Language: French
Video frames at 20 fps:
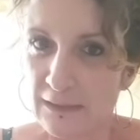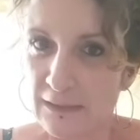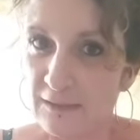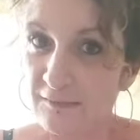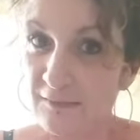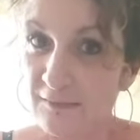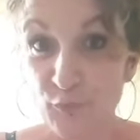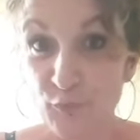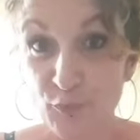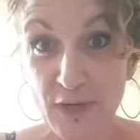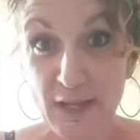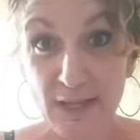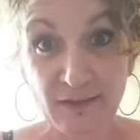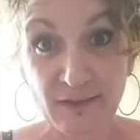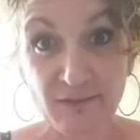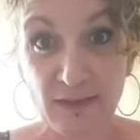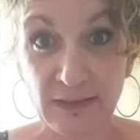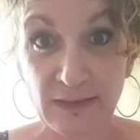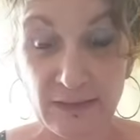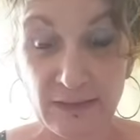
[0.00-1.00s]
c'est un peu la
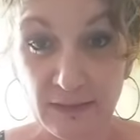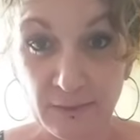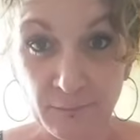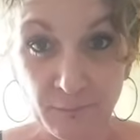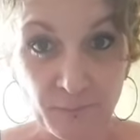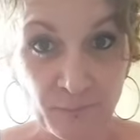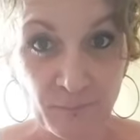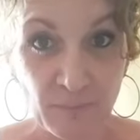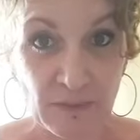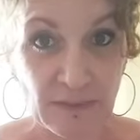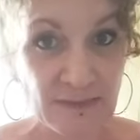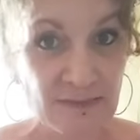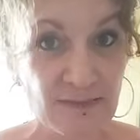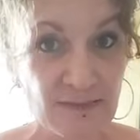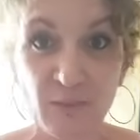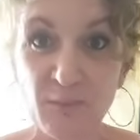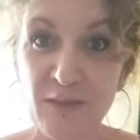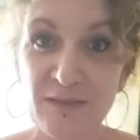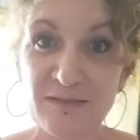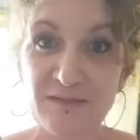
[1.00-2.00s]
rivalité.
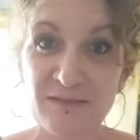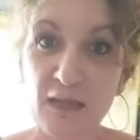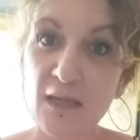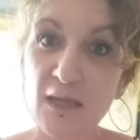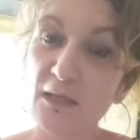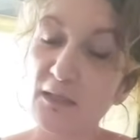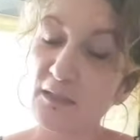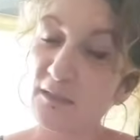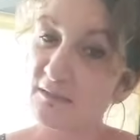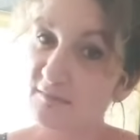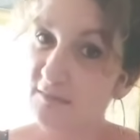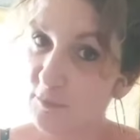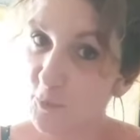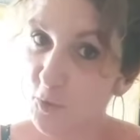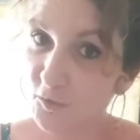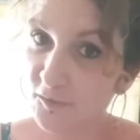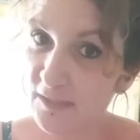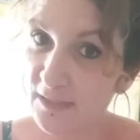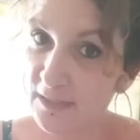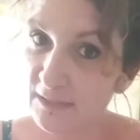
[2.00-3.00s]
C'est le bazar, c'est le
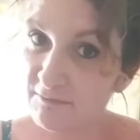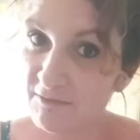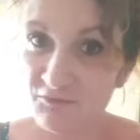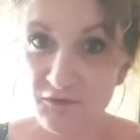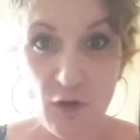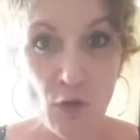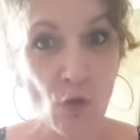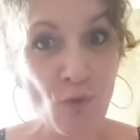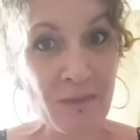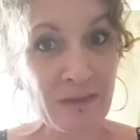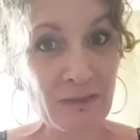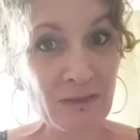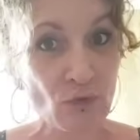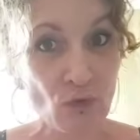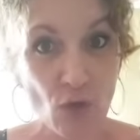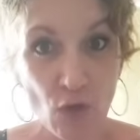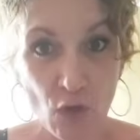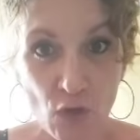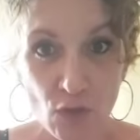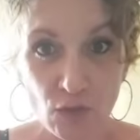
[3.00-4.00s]
bordel, il va falloir remettre de
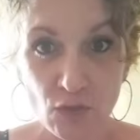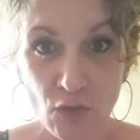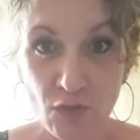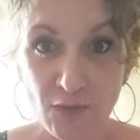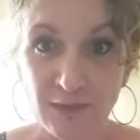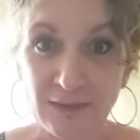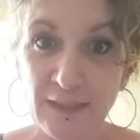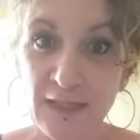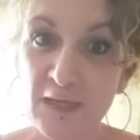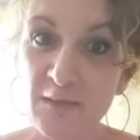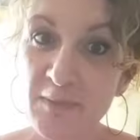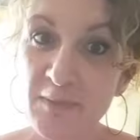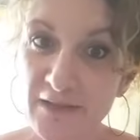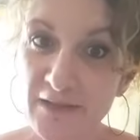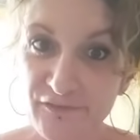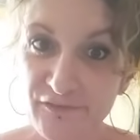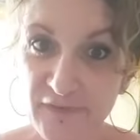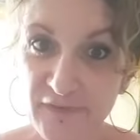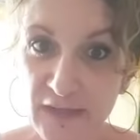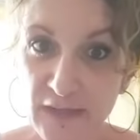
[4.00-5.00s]
l'ordre, il y a un
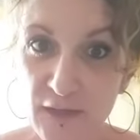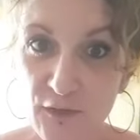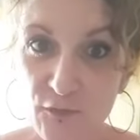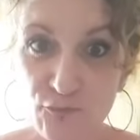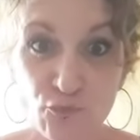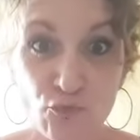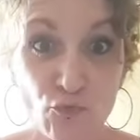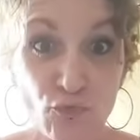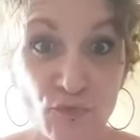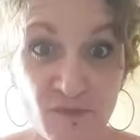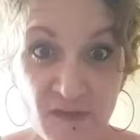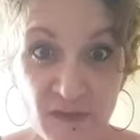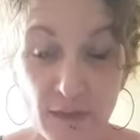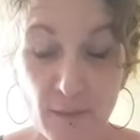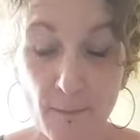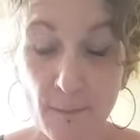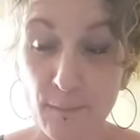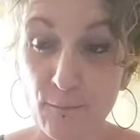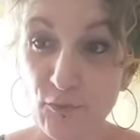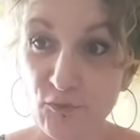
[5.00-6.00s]
bras de fer, vous
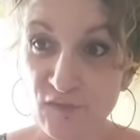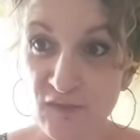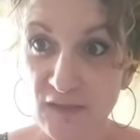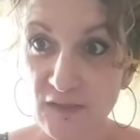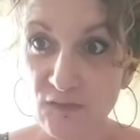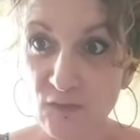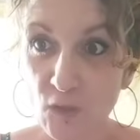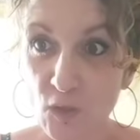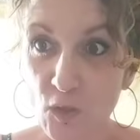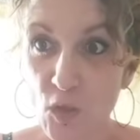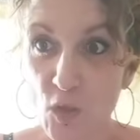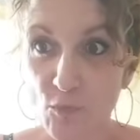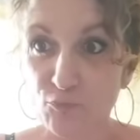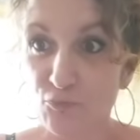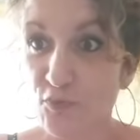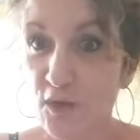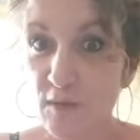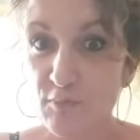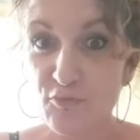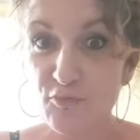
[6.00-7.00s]
luttez, peut-être,
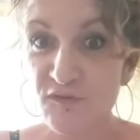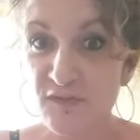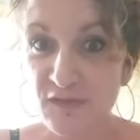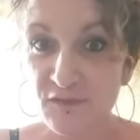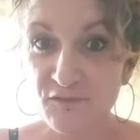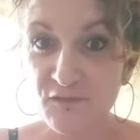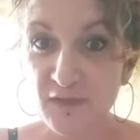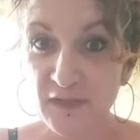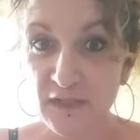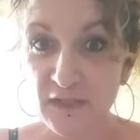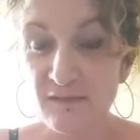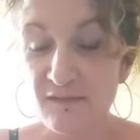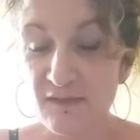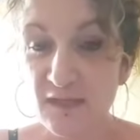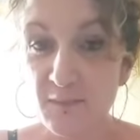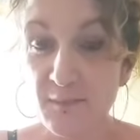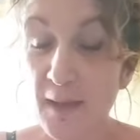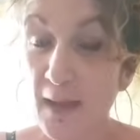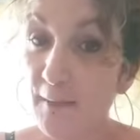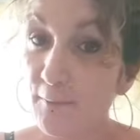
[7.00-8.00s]
pour imposer une
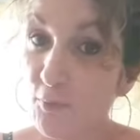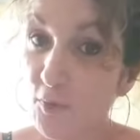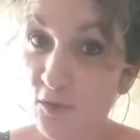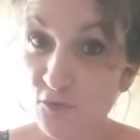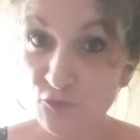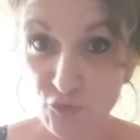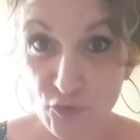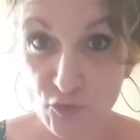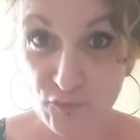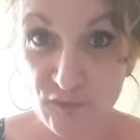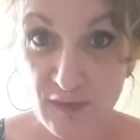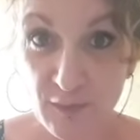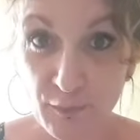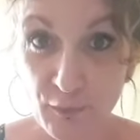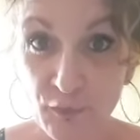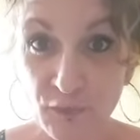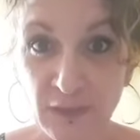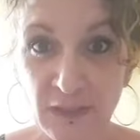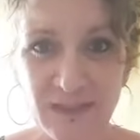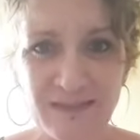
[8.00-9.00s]
vérité par rapport à ce que vous
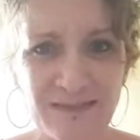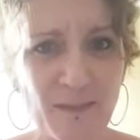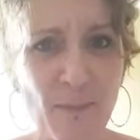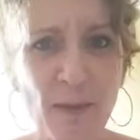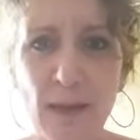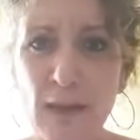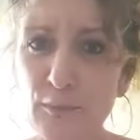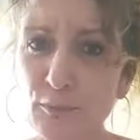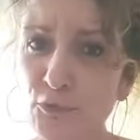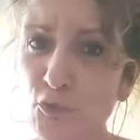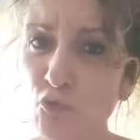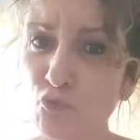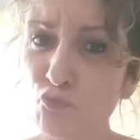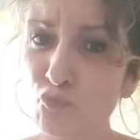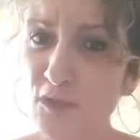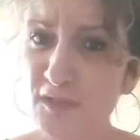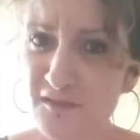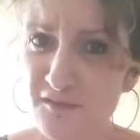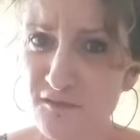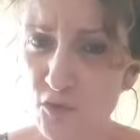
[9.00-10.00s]
apprenez. Ça part un peu dans
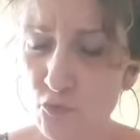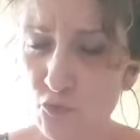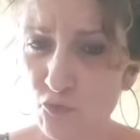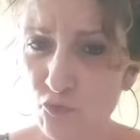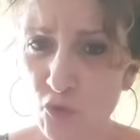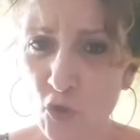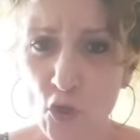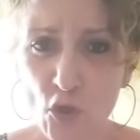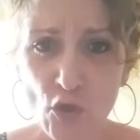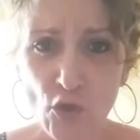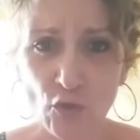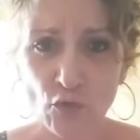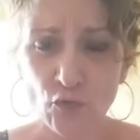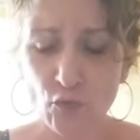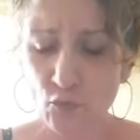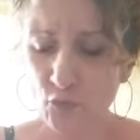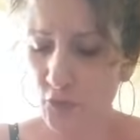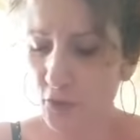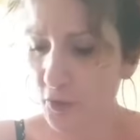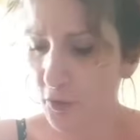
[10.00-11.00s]
tous les sens.
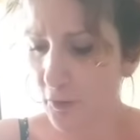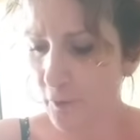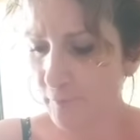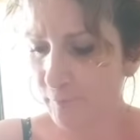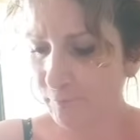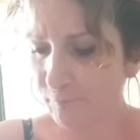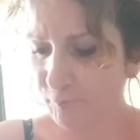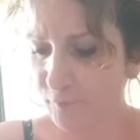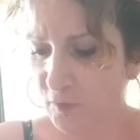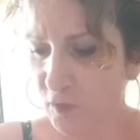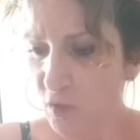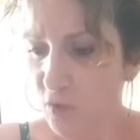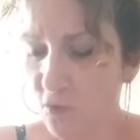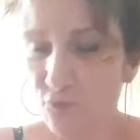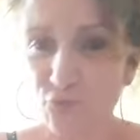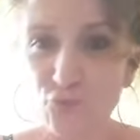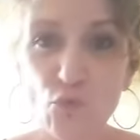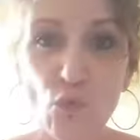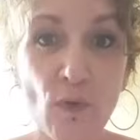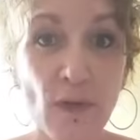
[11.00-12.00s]
Donc, euh,
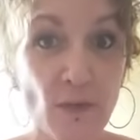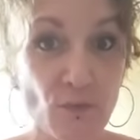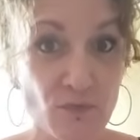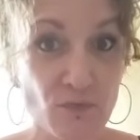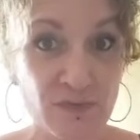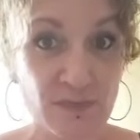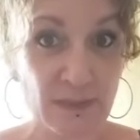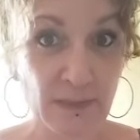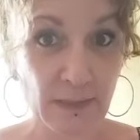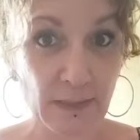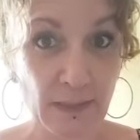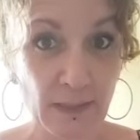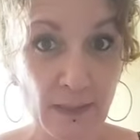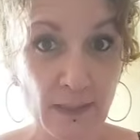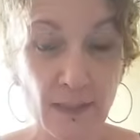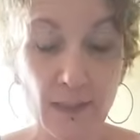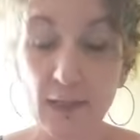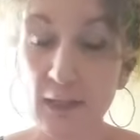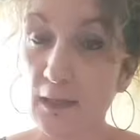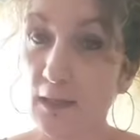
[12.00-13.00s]
vous
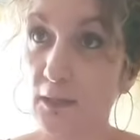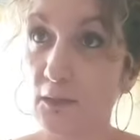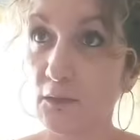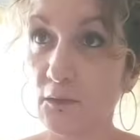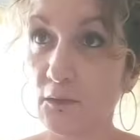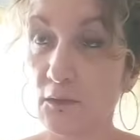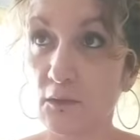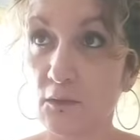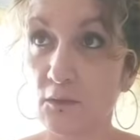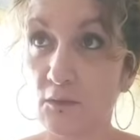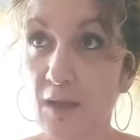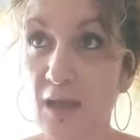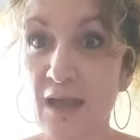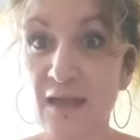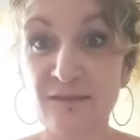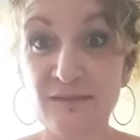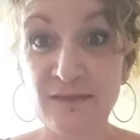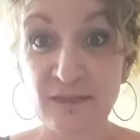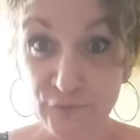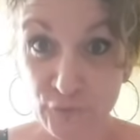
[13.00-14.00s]
réussirez euh, à
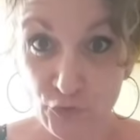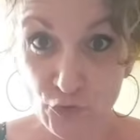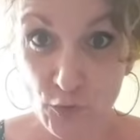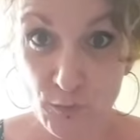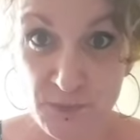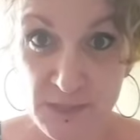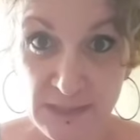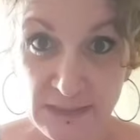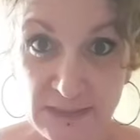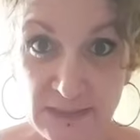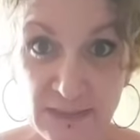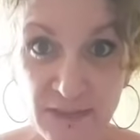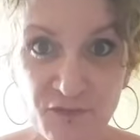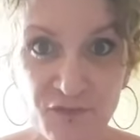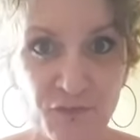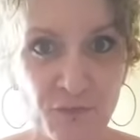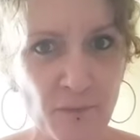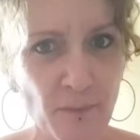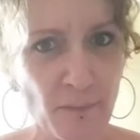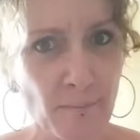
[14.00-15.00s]
atteindre votre
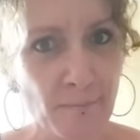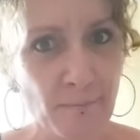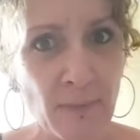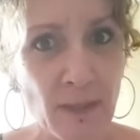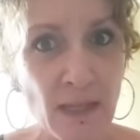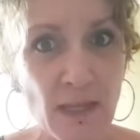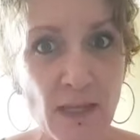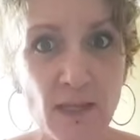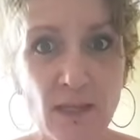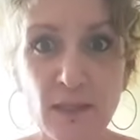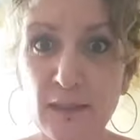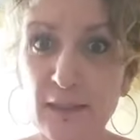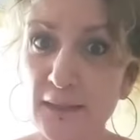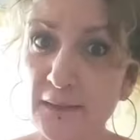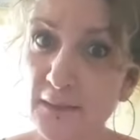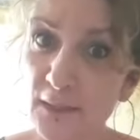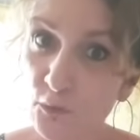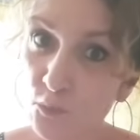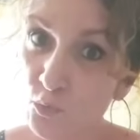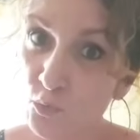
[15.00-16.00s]
objectif, mais il y
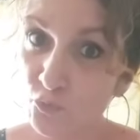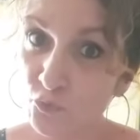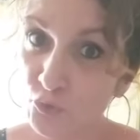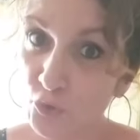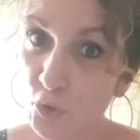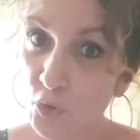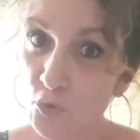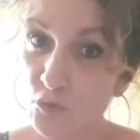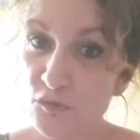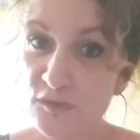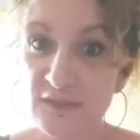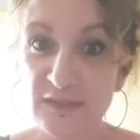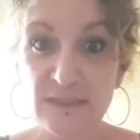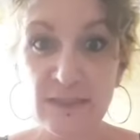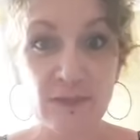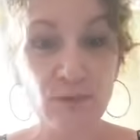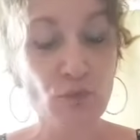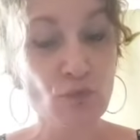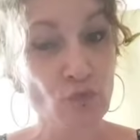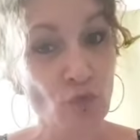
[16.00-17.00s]
a de la concurrence, il
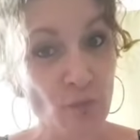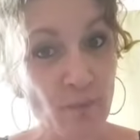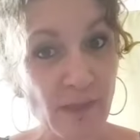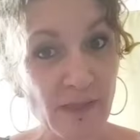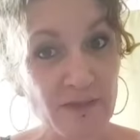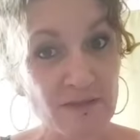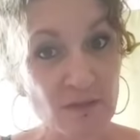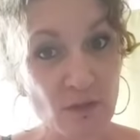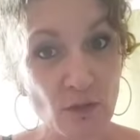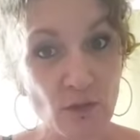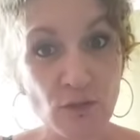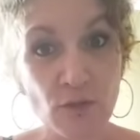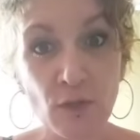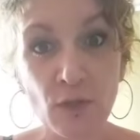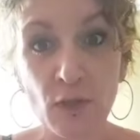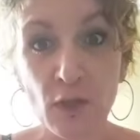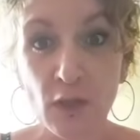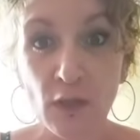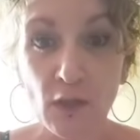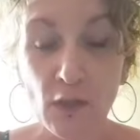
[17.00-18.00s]
y a d'autres
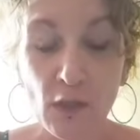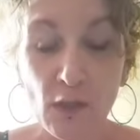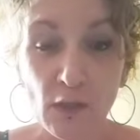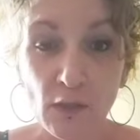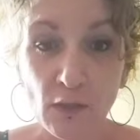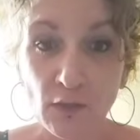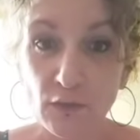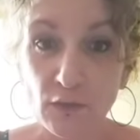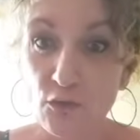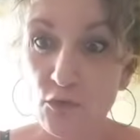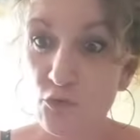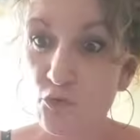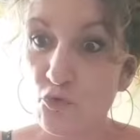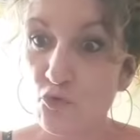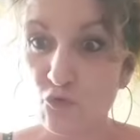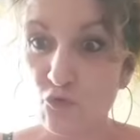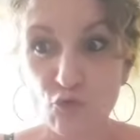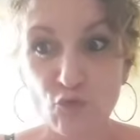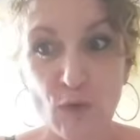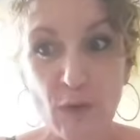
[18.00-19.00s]
personnes, euh, que
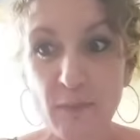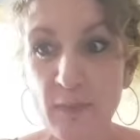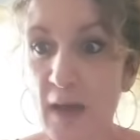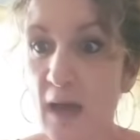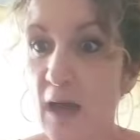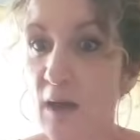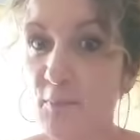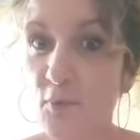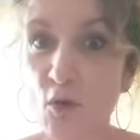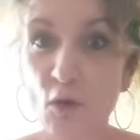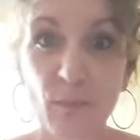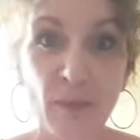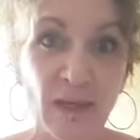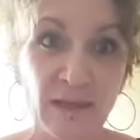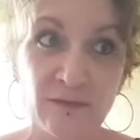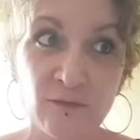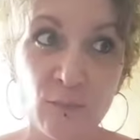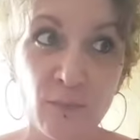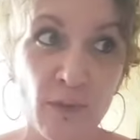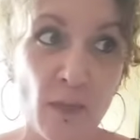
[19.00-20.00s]
ce soit par rapport, par
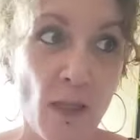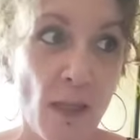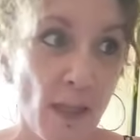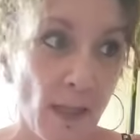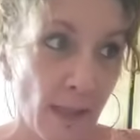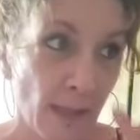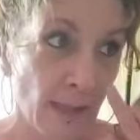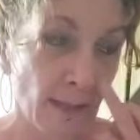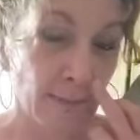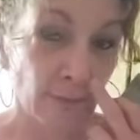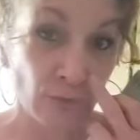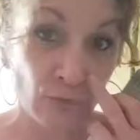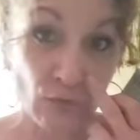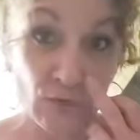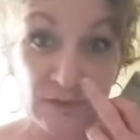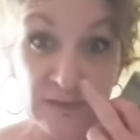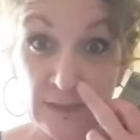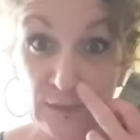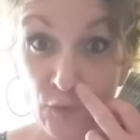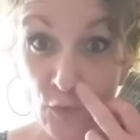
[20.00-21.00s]
exemple, à un
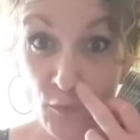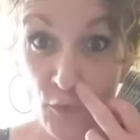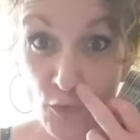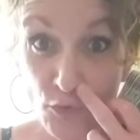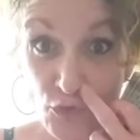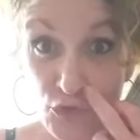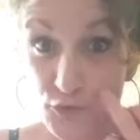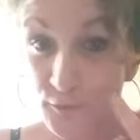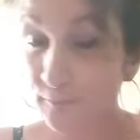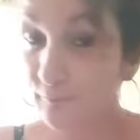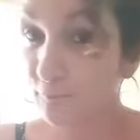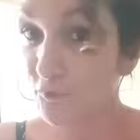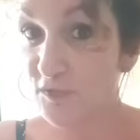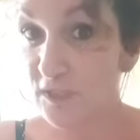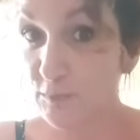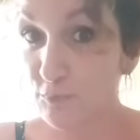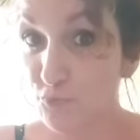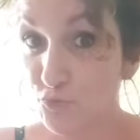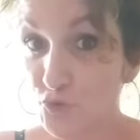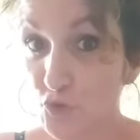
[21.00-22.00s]
entretien d'embauche, vous
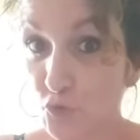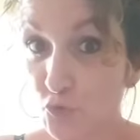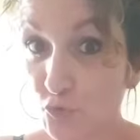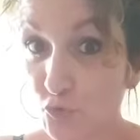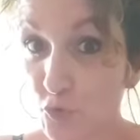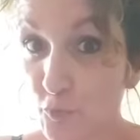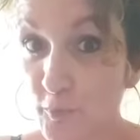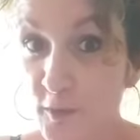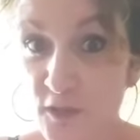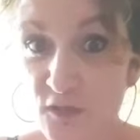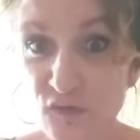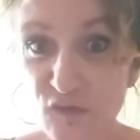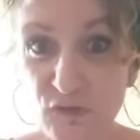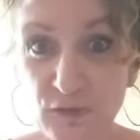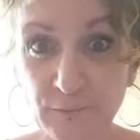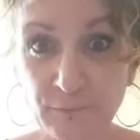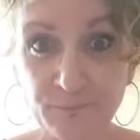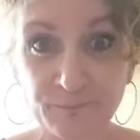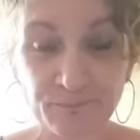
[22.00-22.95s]
êtes plusieurs sur le poste,